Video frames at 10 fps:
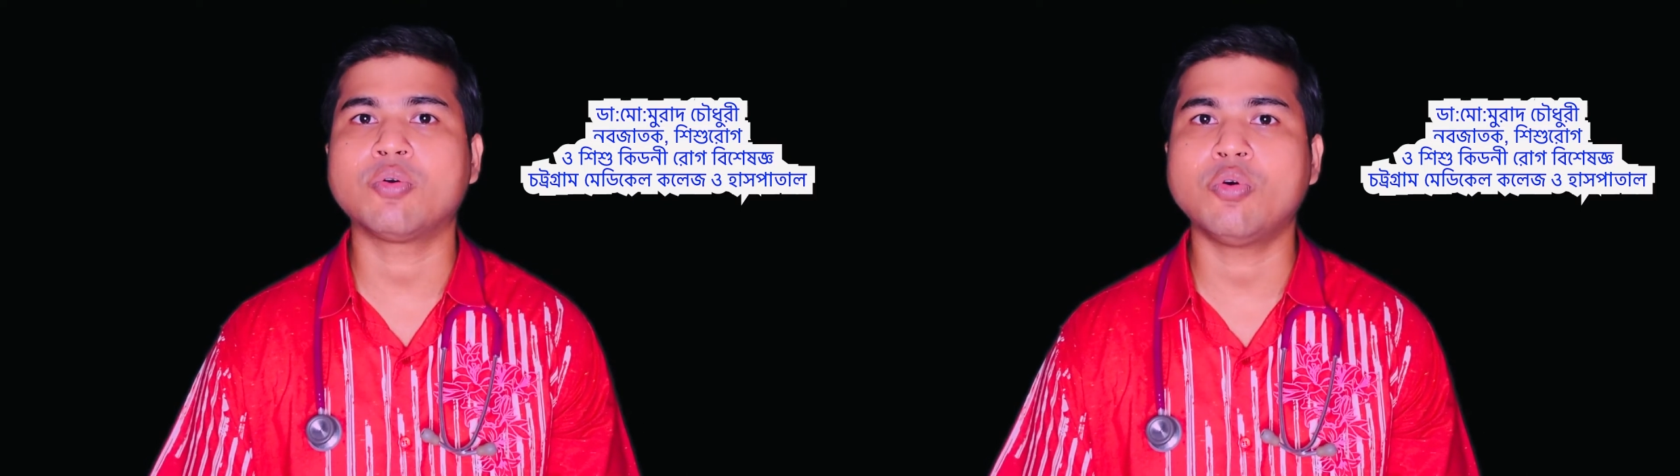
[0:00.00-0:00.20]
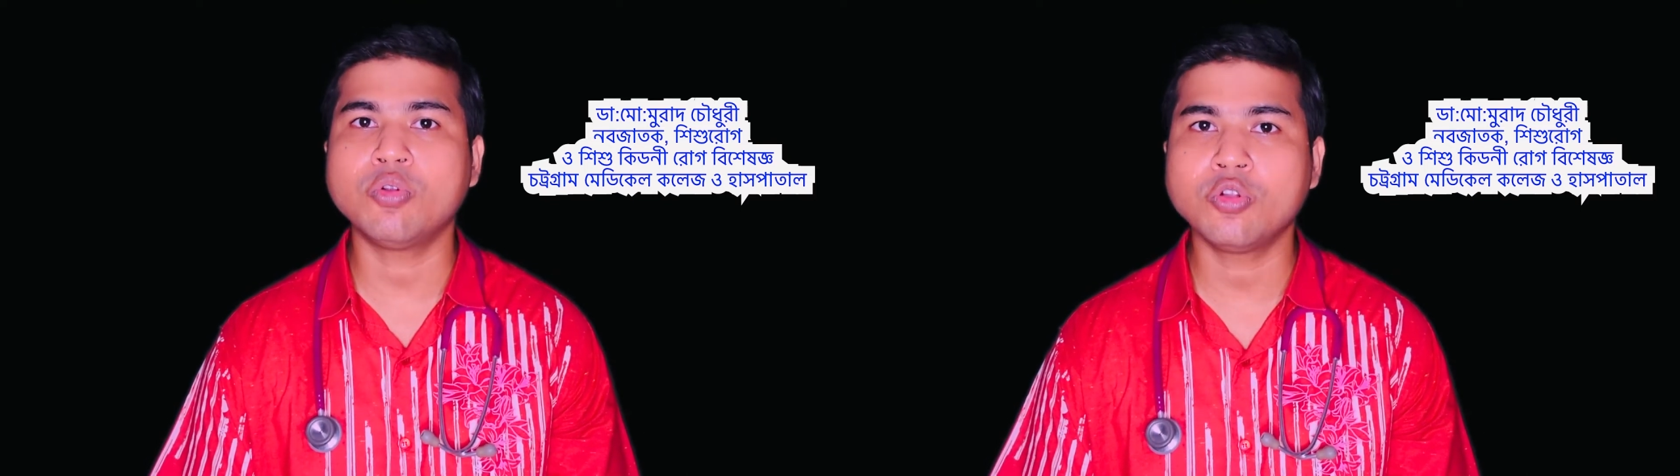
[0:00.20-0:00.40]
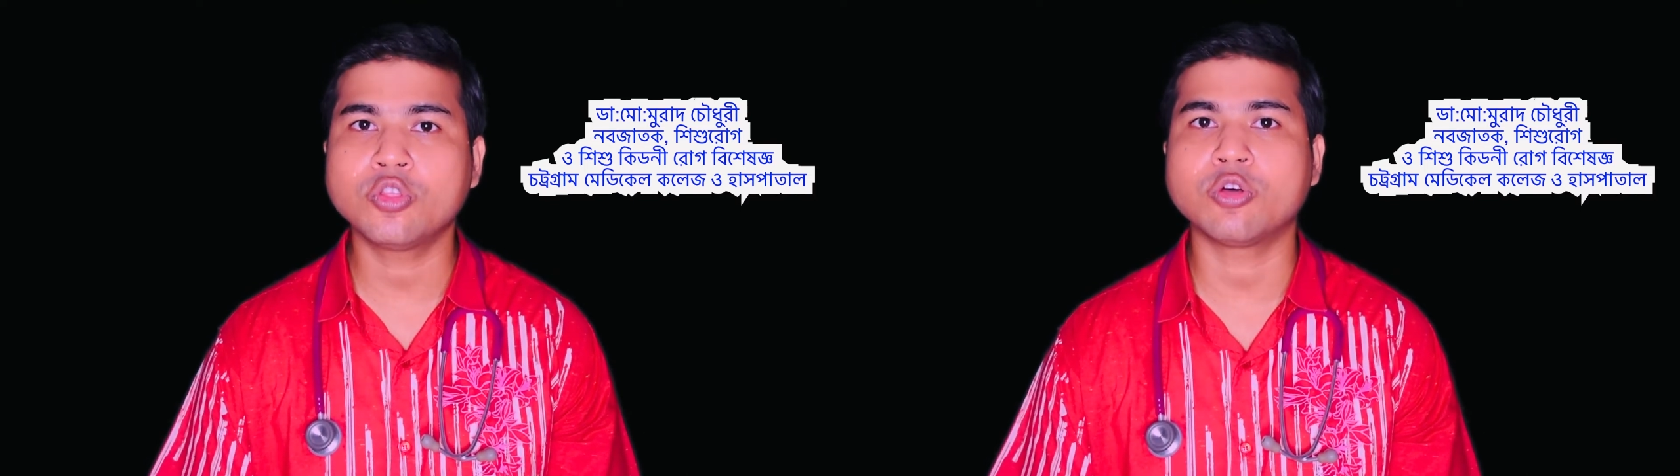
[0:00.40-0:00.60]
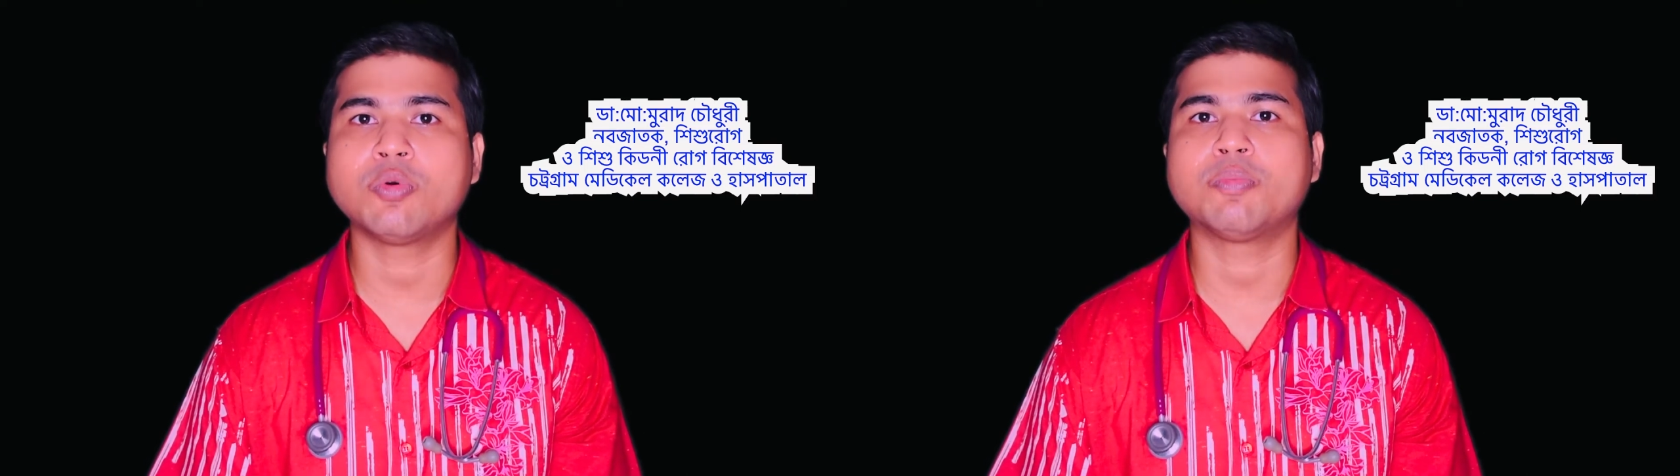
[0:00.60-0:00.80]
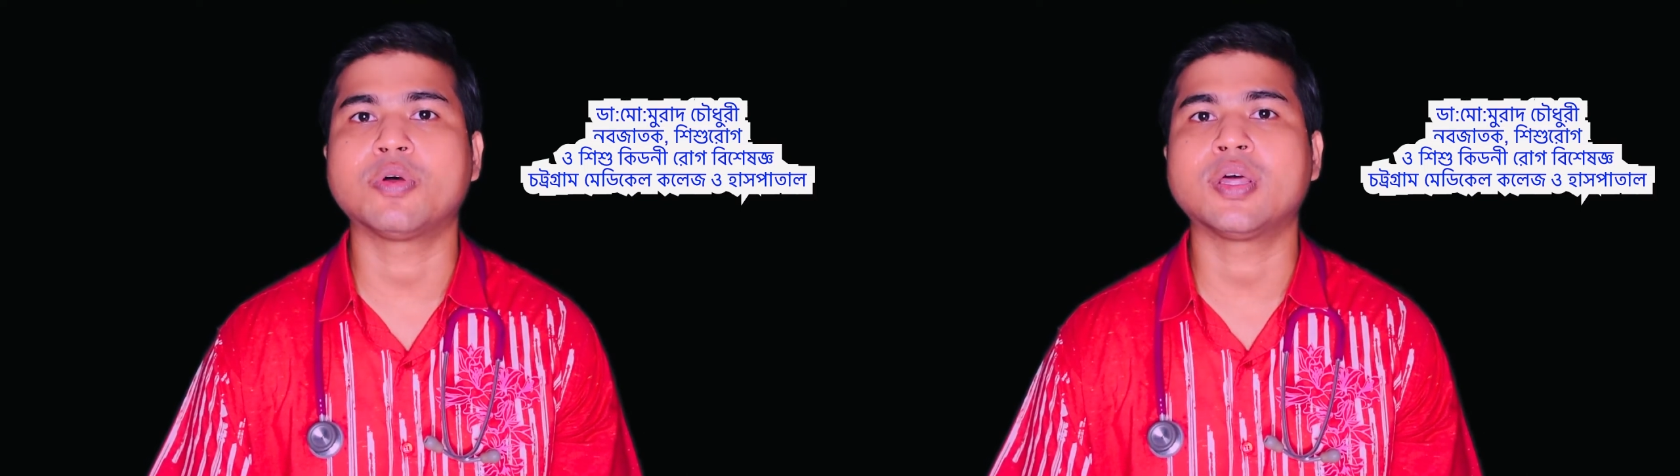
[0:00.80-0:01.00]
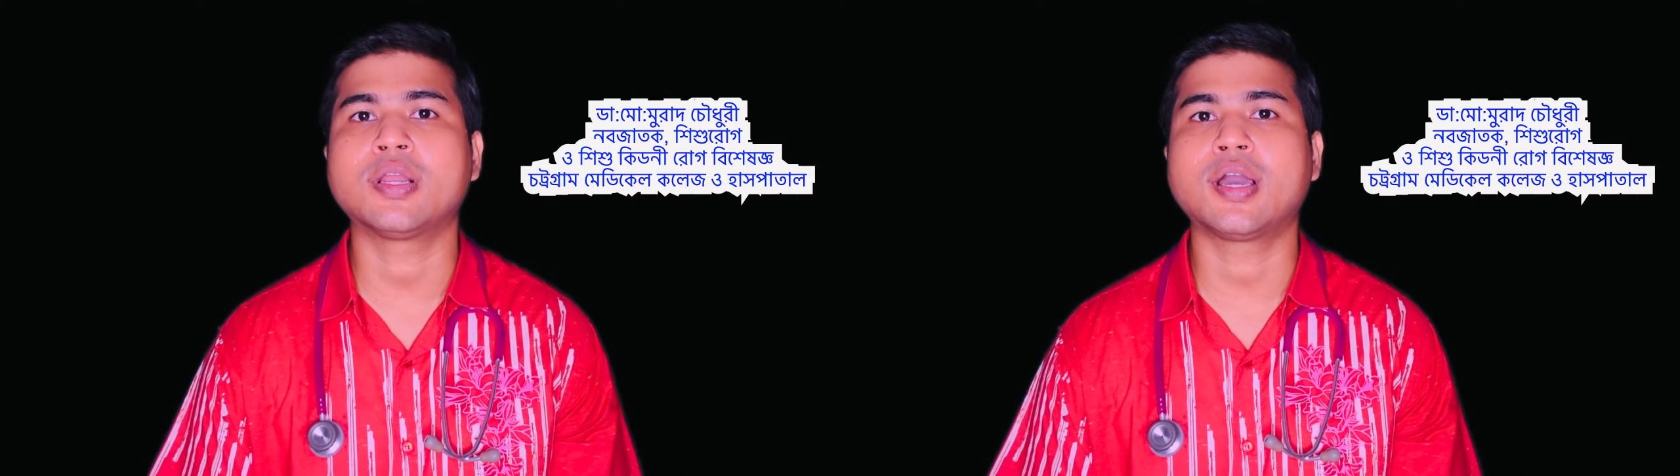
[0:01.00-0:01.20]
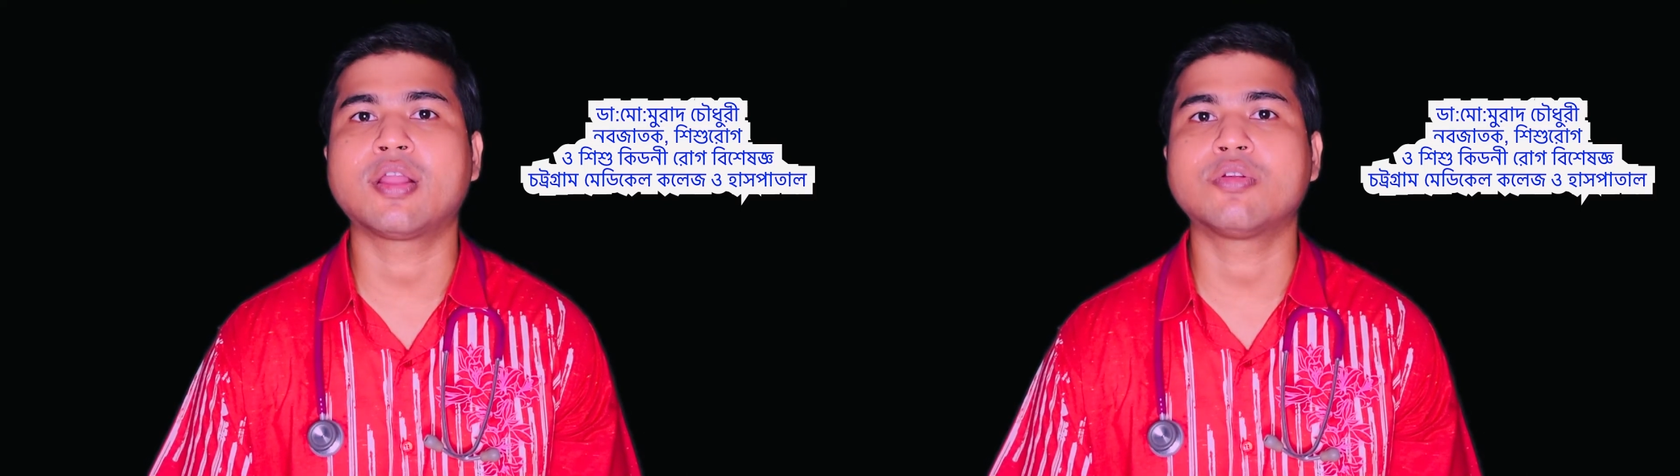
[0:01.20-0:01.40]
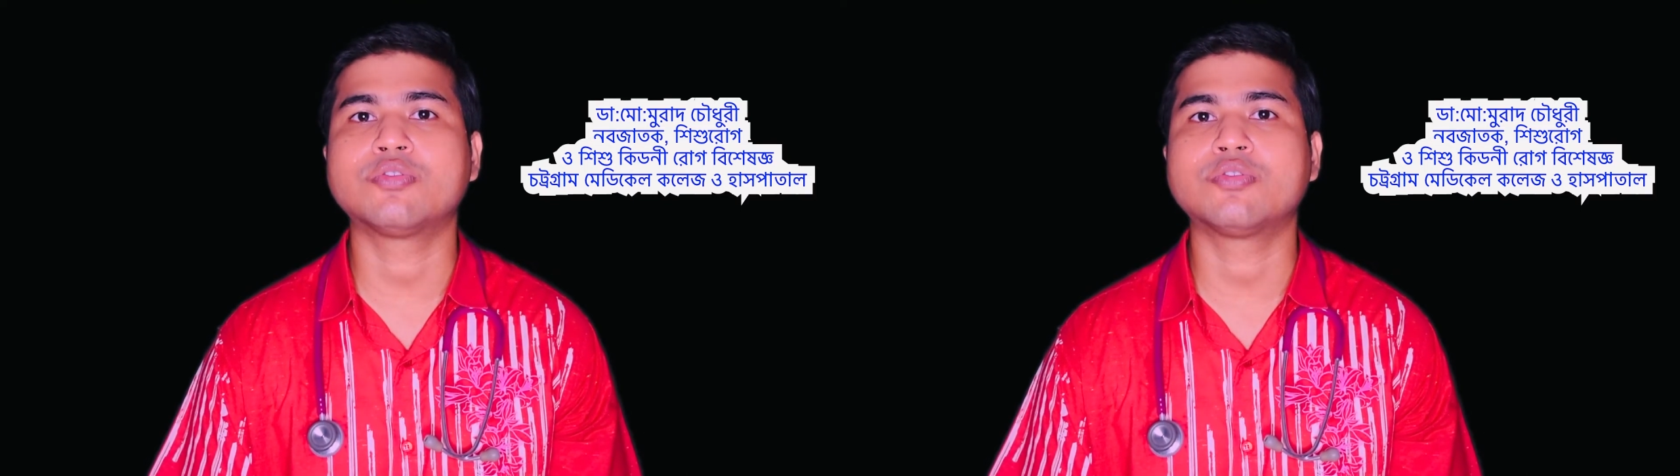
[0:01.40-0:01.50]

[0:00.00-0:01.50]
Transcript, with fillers: অন্যতম প্রধান কারণ